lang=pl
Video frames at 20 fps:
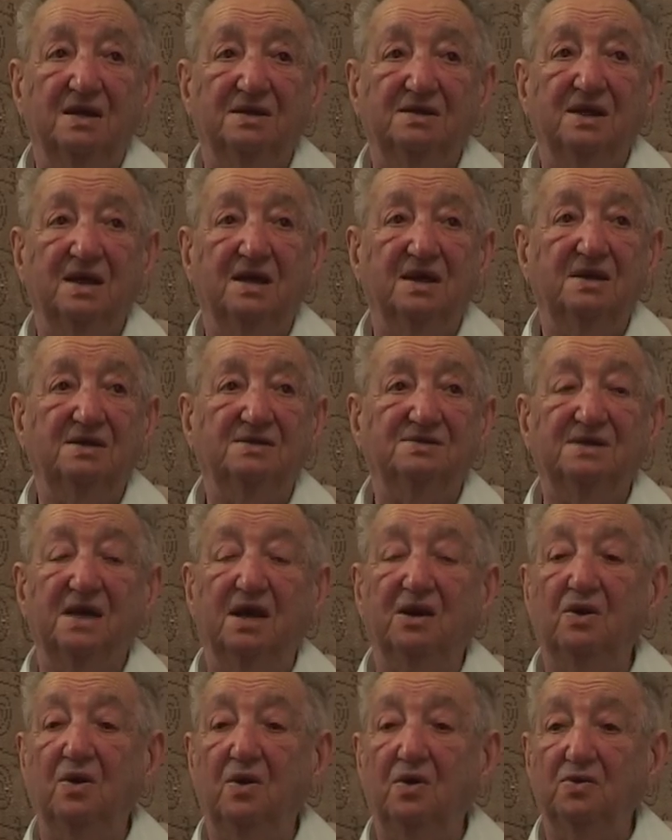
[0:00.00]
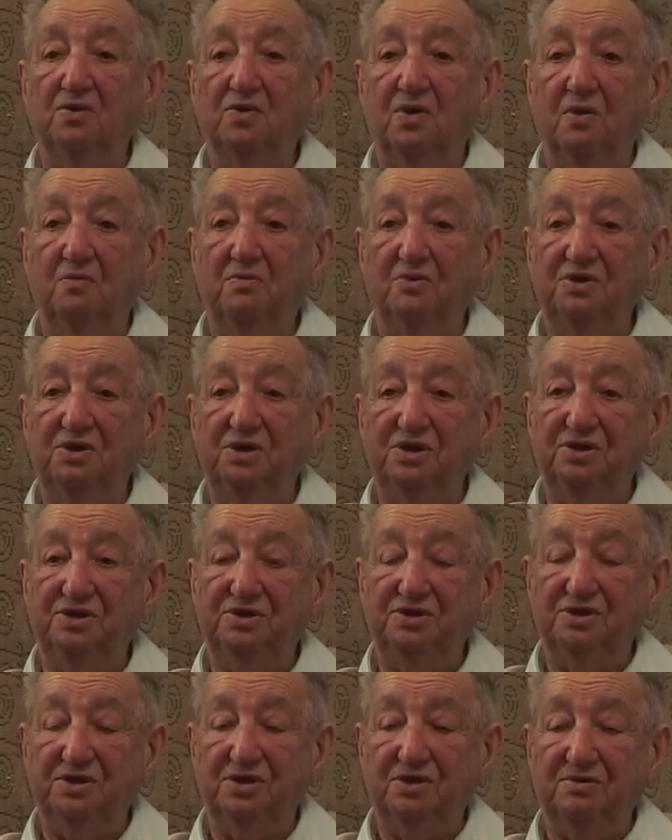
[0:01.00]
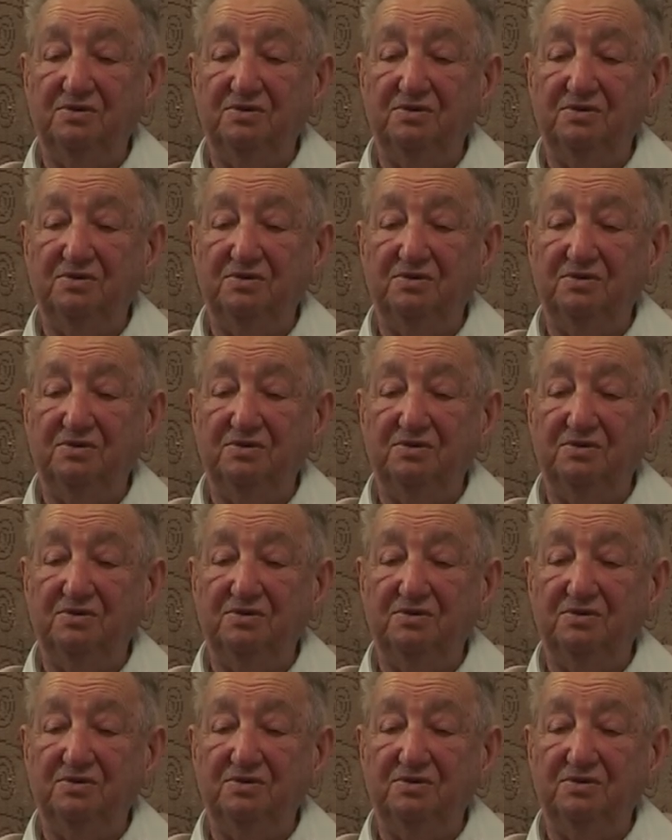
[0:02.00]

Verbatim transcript: te salon komuniści,